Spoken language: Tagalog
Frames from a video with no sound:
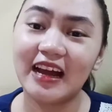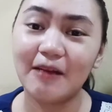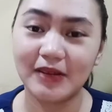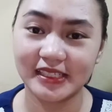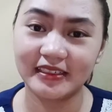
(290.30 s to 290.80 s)

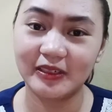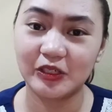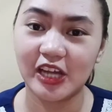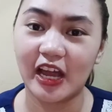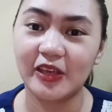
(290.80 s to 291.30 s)
Nakapasa daw
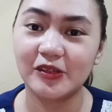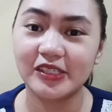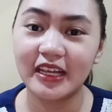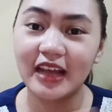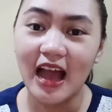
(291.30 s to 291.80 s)
siya
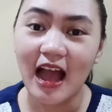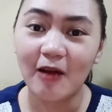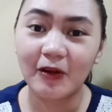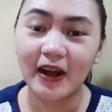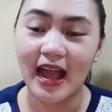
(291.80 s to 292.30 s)
using
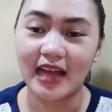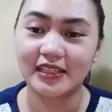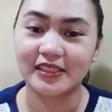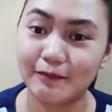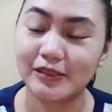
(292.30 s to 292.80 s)
our
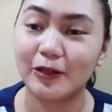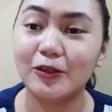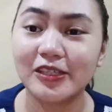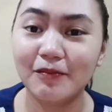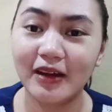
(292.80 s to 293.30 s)
answer. So,
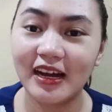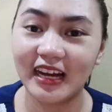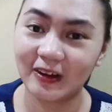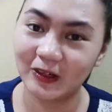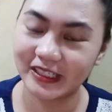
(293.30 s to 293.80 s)
sa mga
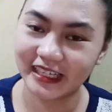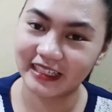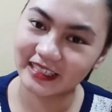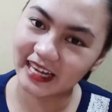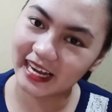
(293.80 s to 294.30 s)
ka-call
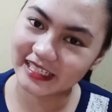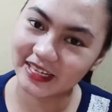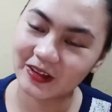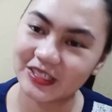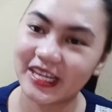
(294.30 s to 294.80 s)
center
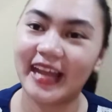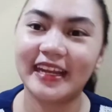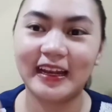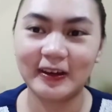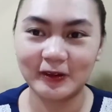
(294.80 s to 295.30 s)
agent ko
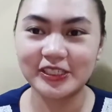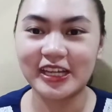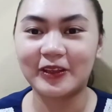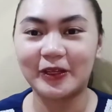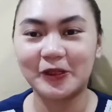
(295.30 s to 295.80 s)
dyan, hello,
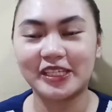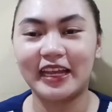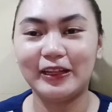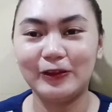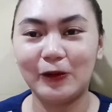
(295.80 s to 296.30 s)
shoutout sa
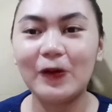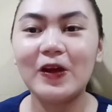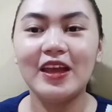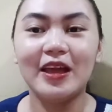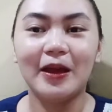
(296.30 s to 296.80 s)
inyo.
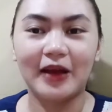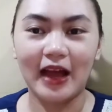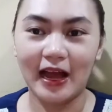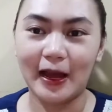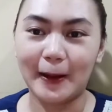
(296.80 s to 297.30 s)

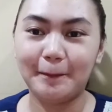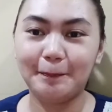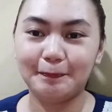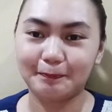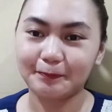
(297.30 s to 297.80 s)

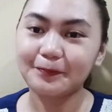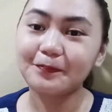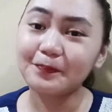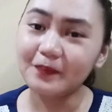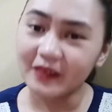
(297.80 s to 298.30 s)
Um,
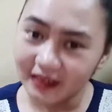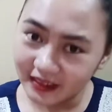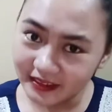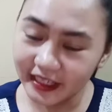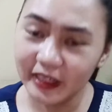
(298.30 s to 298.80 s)

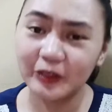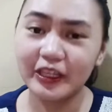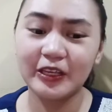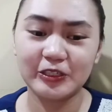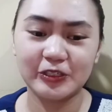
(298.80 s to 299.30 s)
Thank you,
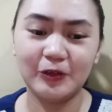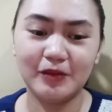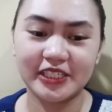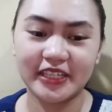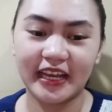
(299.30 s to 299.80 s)
thank you so
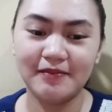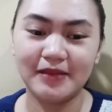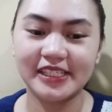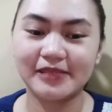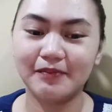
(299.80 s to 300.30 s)
much kay
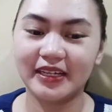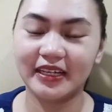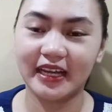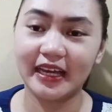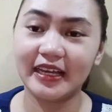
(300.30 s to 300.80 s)
Miss Mar
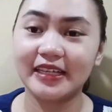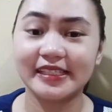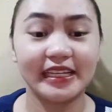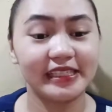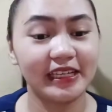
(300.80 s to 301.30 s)
kay
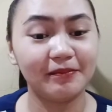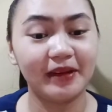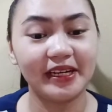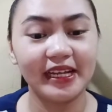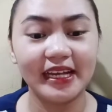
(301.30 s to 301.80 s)
Kaseksik
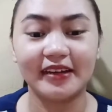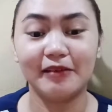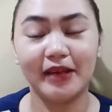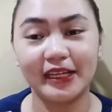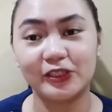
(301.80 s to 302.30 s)
Maria
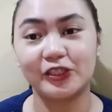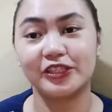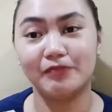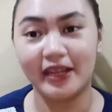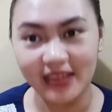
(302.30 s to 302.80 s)

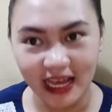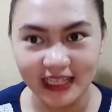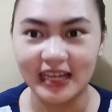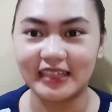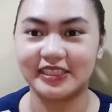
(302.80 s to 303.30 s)
Remedios
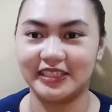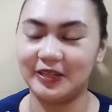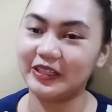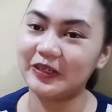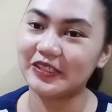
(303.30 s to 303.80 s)
Manala.
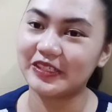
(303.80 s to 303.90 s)
Shout out